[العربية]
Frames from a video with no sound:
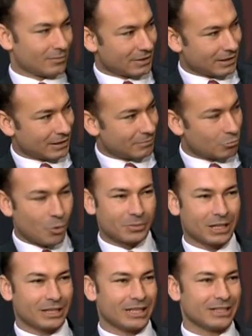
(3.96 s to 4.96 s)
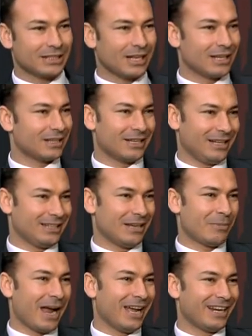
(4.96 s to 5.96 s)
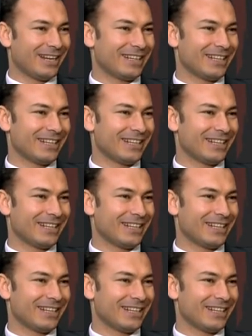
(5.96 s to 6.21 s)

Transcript: آه، بجنيه واحد ممكن نسال احنا واحد معانا